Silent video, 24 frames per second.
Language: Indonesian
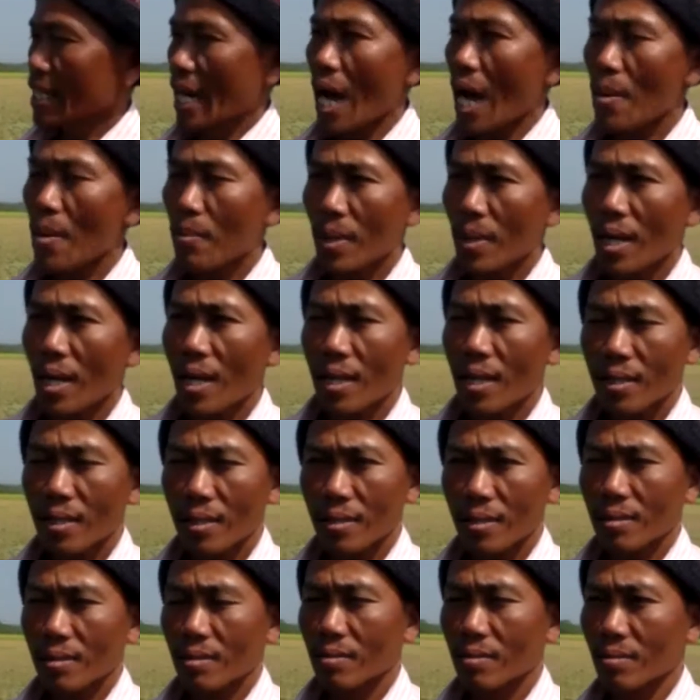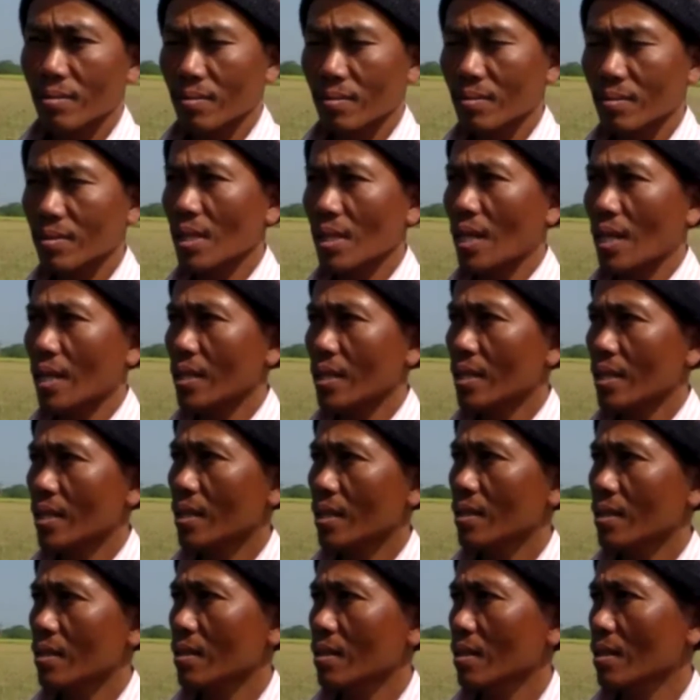nyiram lah air ya air
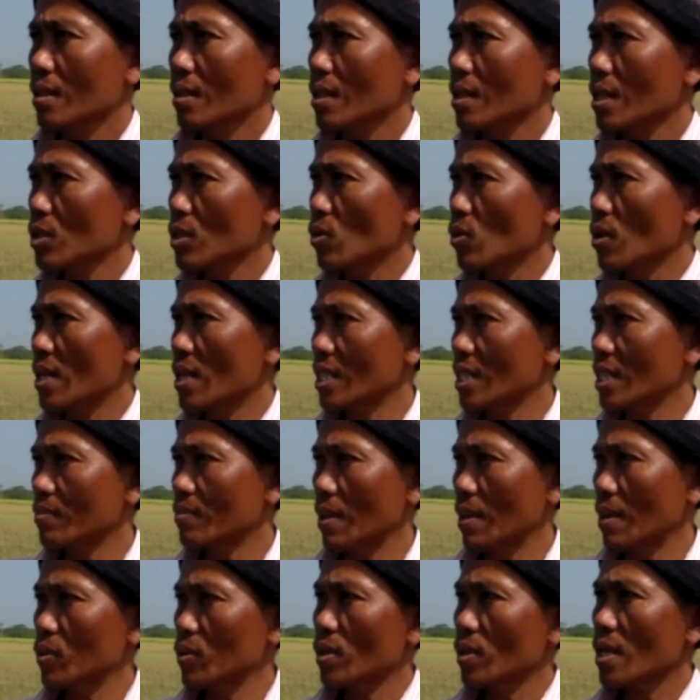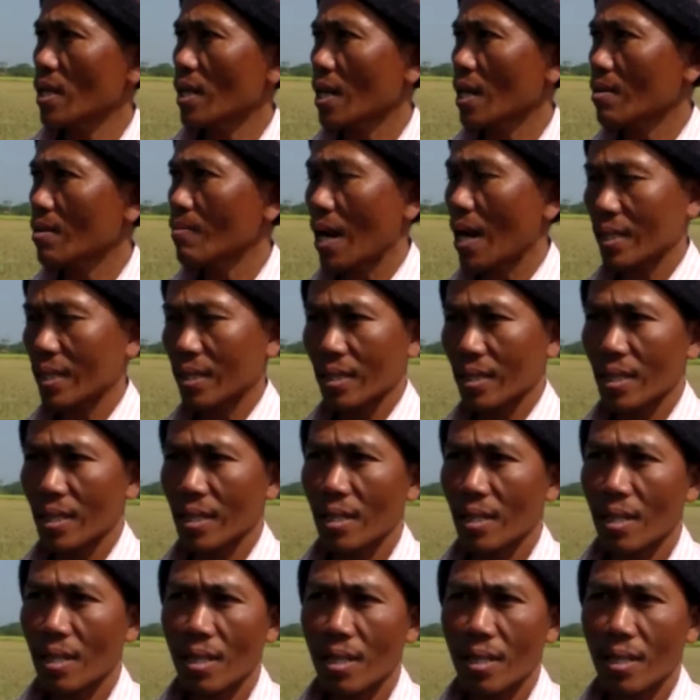terus juga jet juga kan mati
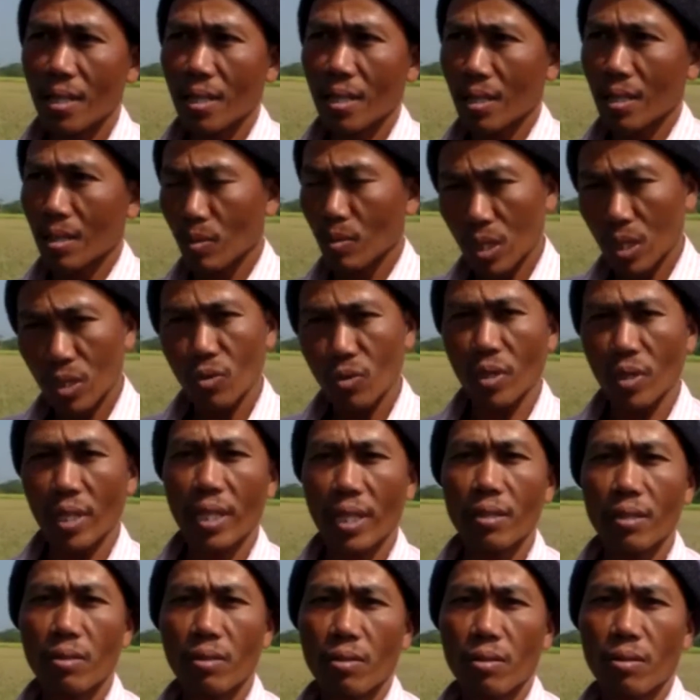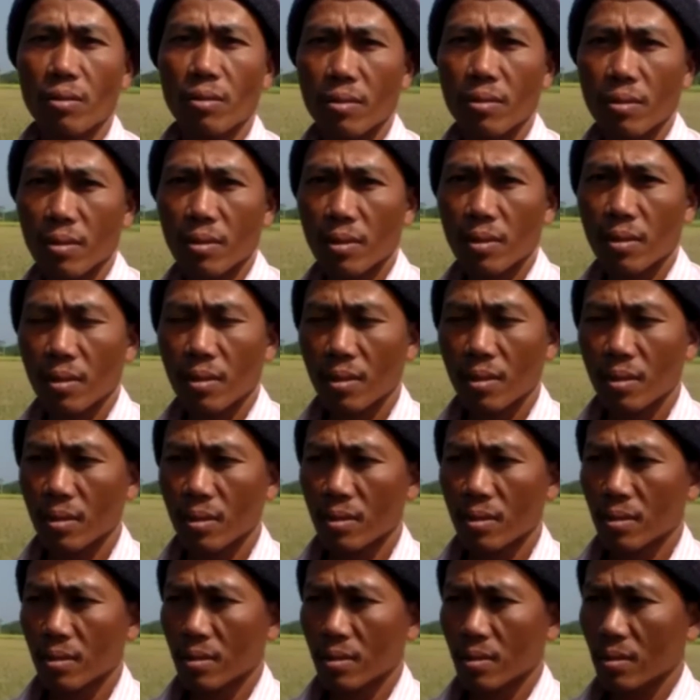nggak ada yang ngebetulin tuh
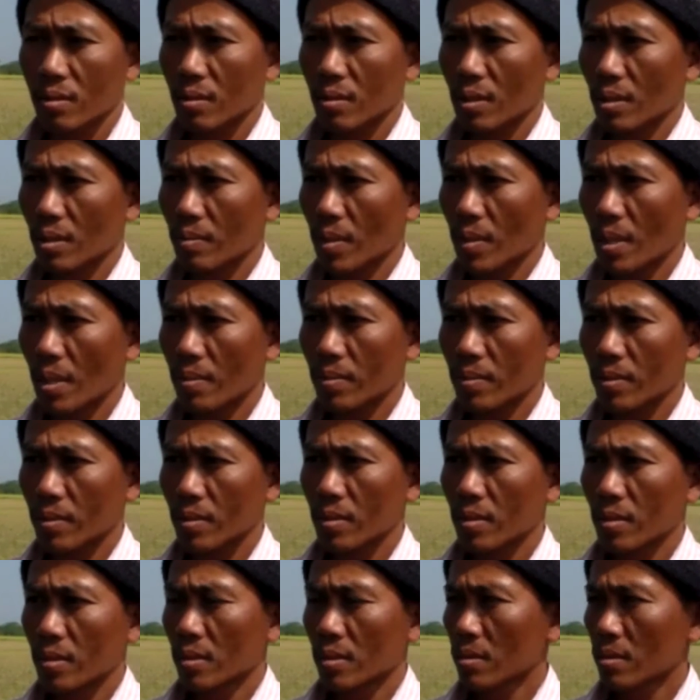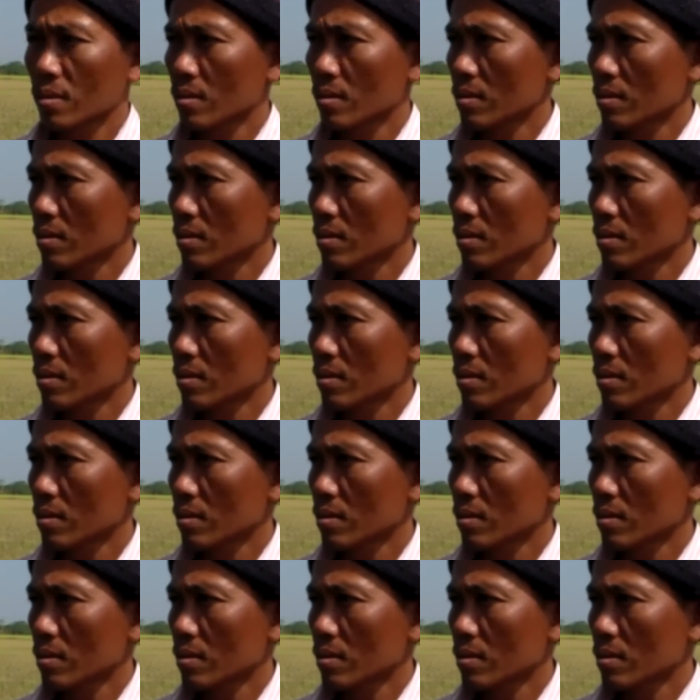hmm, mang kerugian berapa mang